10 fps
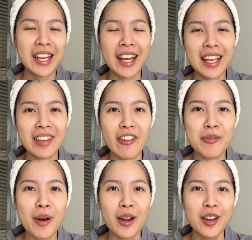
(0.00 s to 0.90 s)
นี้นะคะกิฟออน
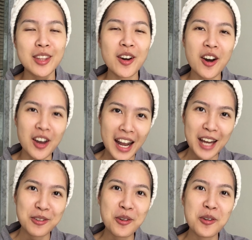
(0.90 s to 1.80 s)
บอร์ดก็ต้องขอลา
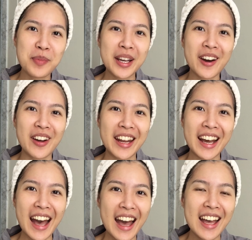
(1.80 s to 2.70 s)
ทุกคนไปก่อนนะคะ